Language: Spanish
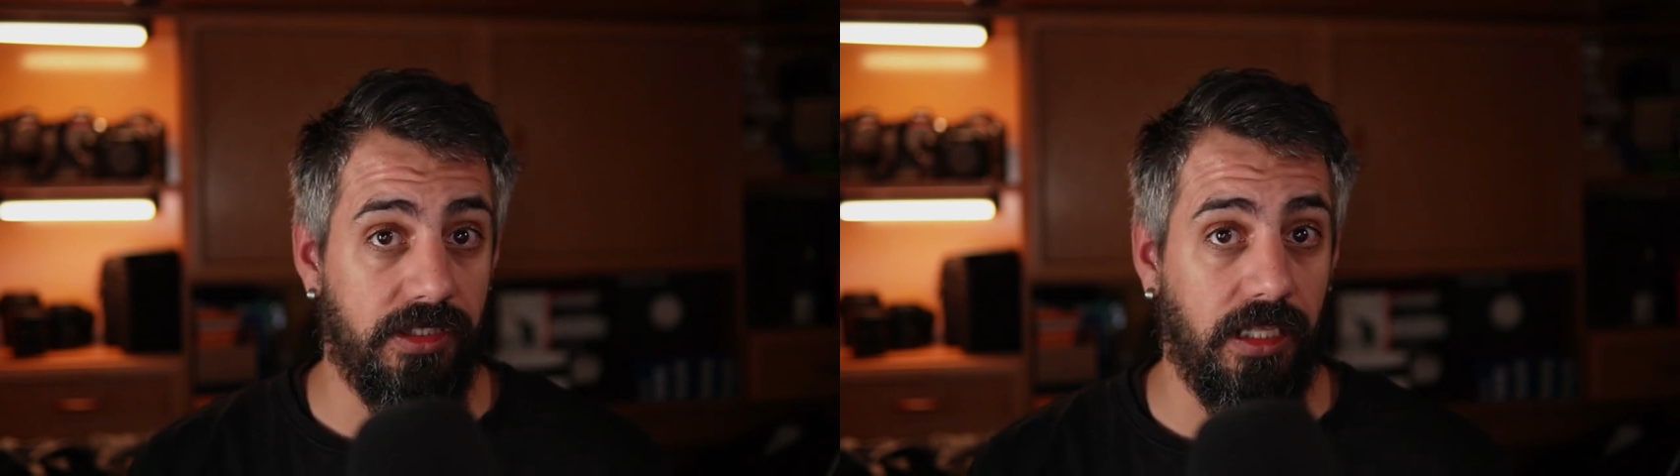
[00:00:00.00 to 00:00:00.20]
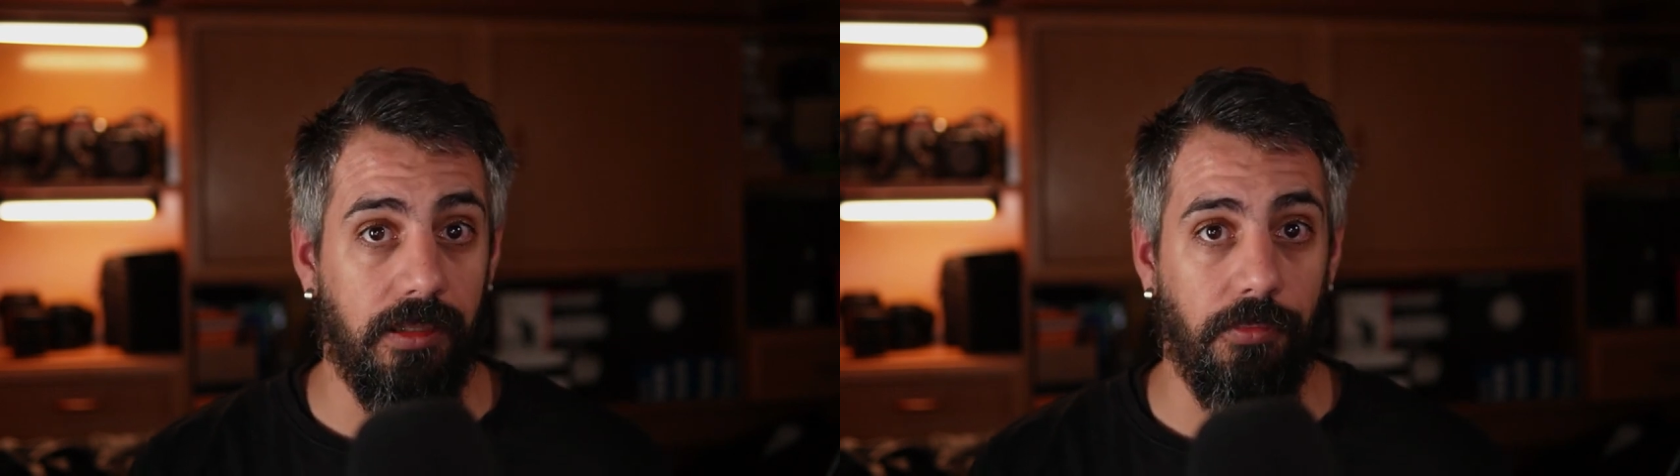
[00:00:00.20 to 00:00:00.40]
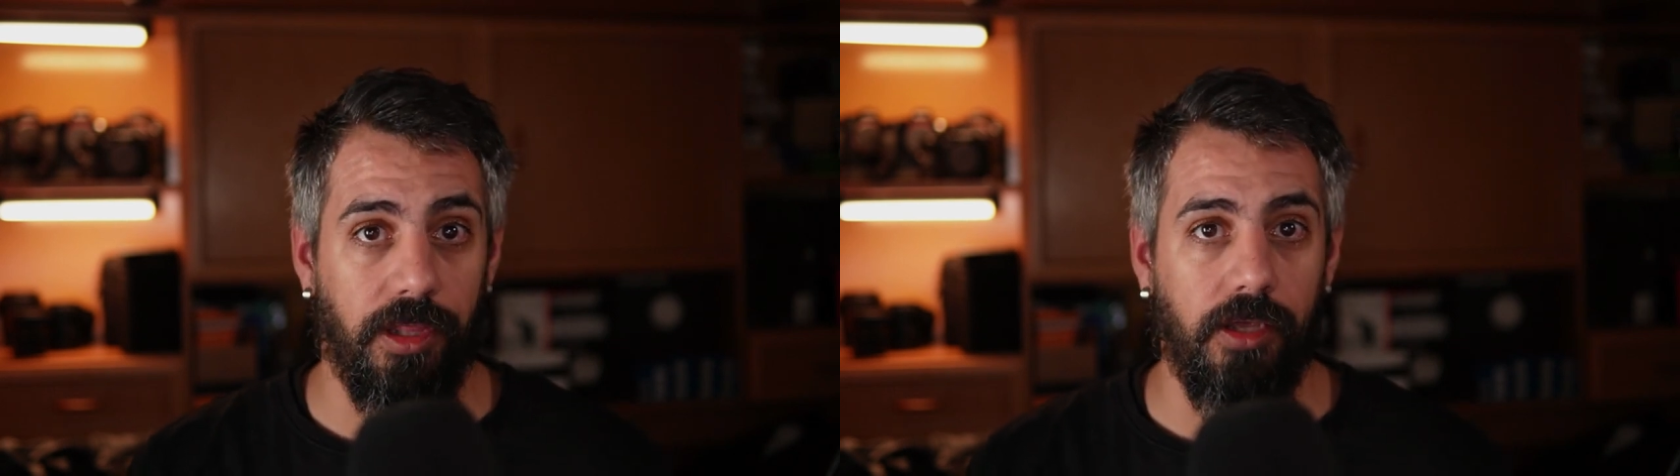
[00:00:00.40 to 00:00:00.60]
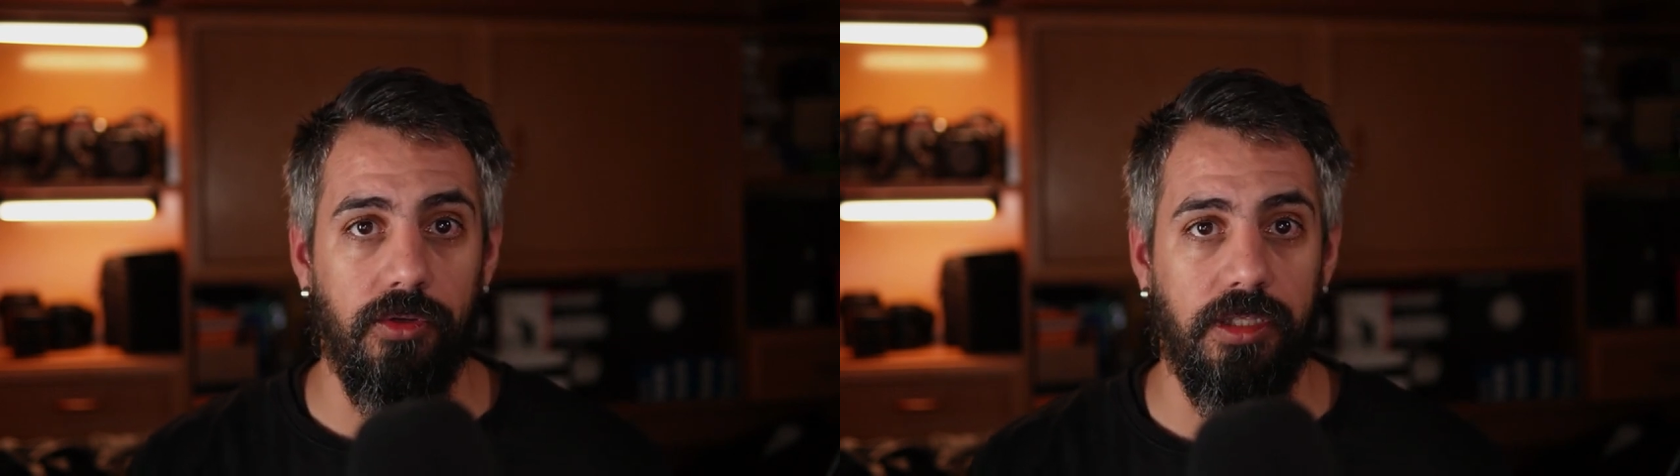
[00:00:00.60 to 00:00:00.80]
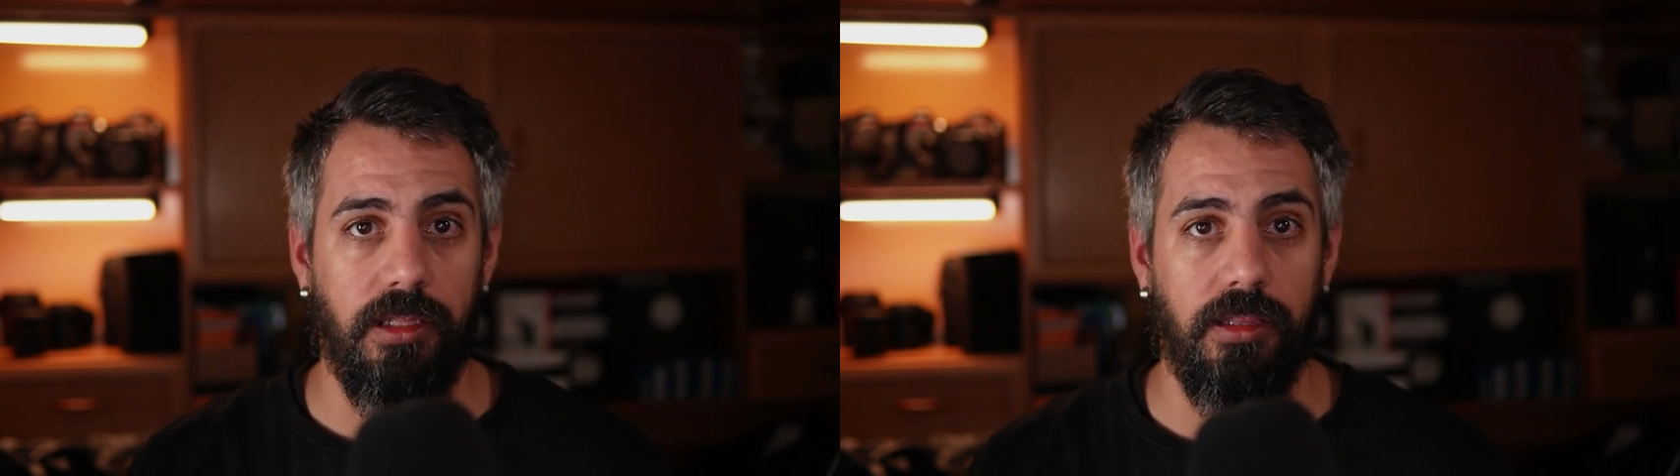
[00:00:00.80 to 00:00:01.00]
este tipo de
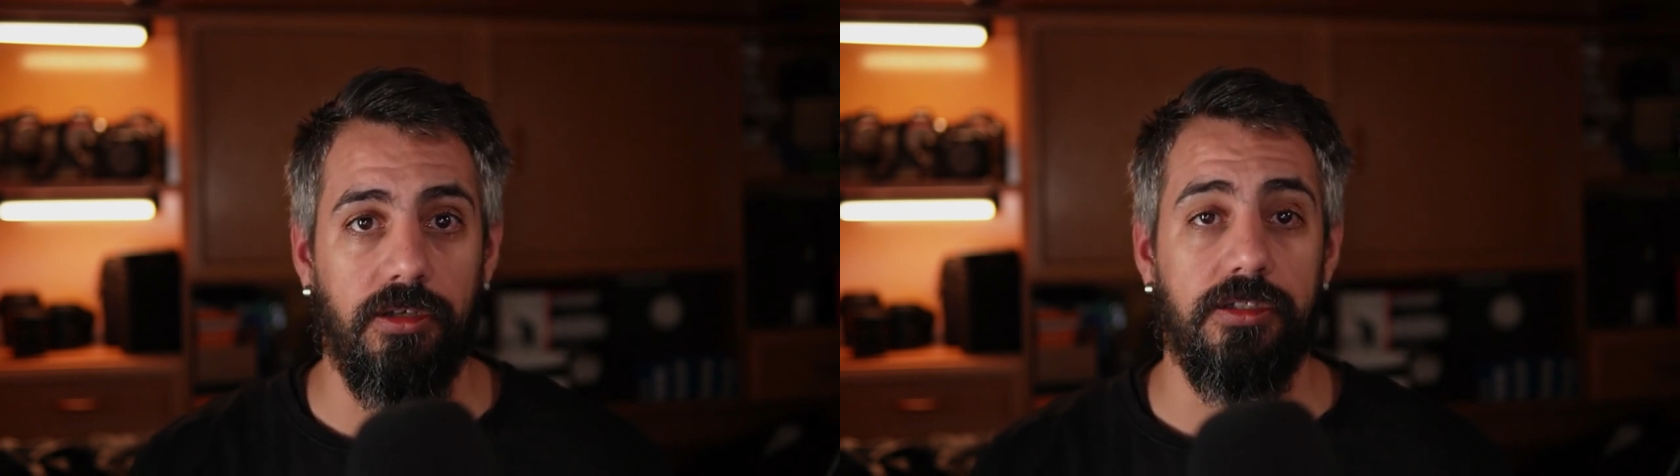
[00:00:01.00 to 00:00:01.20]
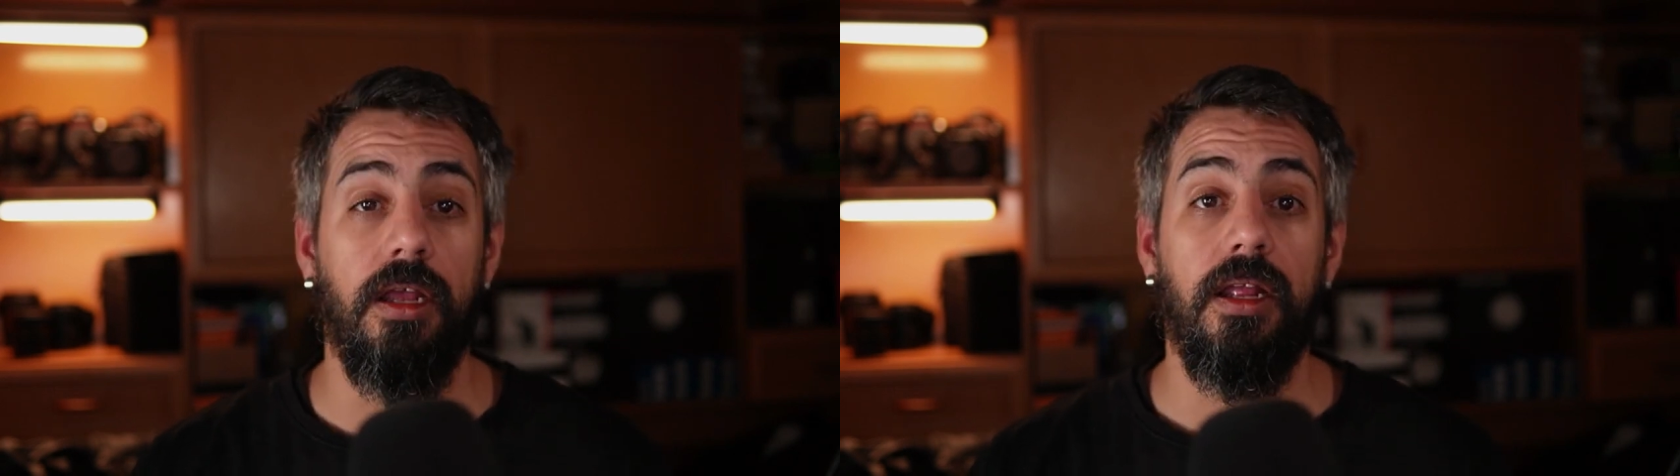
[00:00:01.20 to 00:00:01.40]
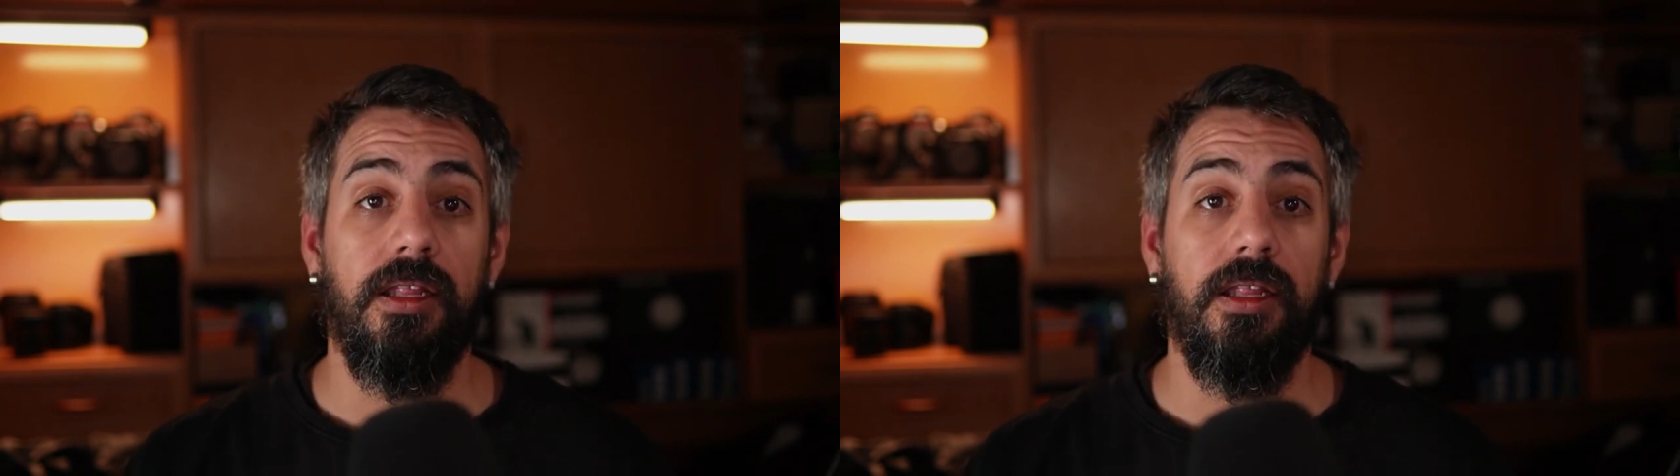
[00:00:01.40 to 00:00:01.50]
contenidos,